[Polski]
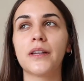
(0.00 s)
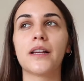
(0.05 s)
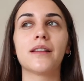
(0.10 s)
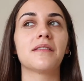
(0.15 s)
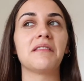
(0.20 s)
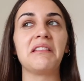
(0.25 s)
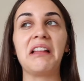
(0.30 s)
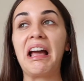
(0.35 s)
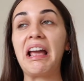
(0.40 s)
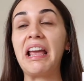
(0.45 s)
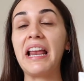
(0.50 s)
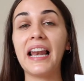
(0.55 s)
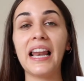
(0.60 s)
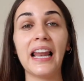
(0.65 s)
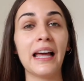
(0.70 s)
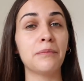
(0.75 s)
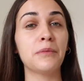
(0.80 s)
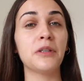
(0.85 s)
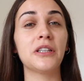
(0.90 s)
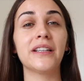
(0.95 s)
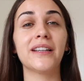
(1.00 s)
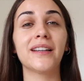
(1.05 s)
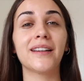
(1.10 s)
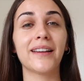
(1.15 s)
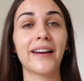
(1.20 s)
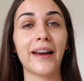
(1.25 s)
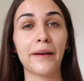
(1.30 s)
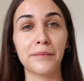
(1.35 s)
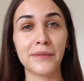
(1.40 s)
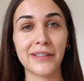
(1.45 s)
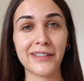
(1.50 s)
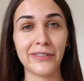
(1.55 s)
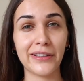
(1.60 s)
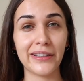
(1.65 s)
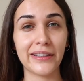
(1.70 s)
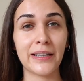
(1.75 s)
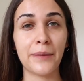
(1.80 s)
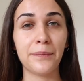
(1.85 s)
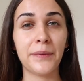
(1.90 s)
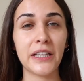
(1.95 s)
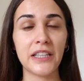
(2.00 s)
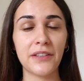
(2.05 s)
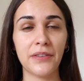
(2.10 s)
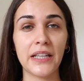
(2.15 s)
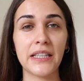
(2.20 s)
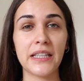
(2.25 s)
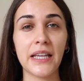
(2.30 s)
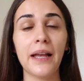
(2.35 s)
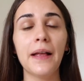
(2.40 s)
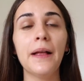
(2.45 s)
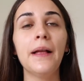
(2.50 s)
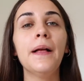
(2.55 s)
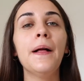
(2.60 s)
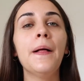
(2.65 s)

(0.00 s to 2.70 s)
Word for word: to jest najlepszy krem z filtrem na świecie.